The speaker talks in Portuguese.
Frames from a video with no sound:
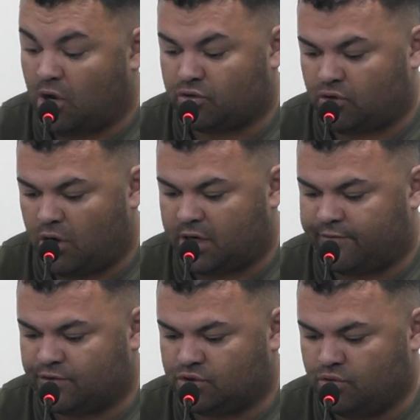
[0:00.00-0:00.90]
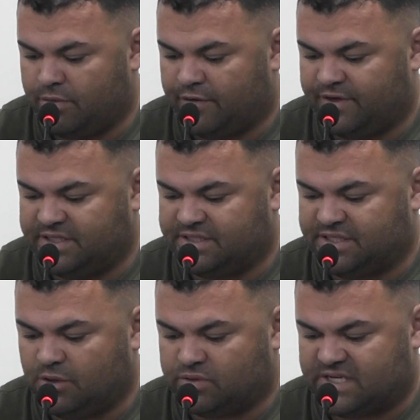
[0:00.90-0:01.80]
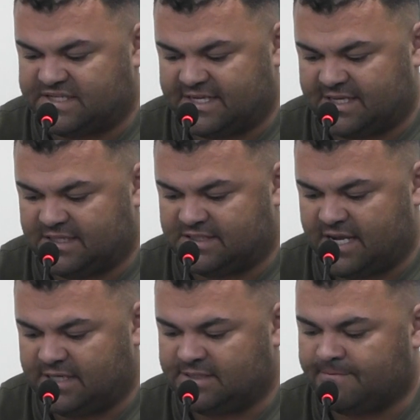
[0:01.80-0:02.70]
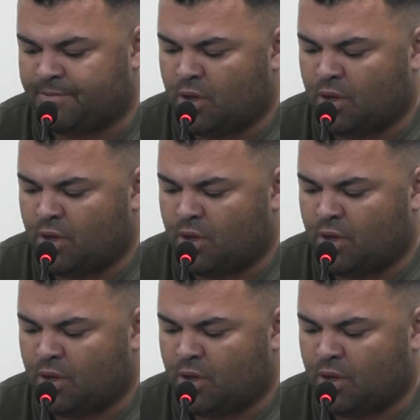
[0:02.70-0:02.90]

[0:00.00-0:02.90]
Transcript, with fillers: autógrafos número 2566,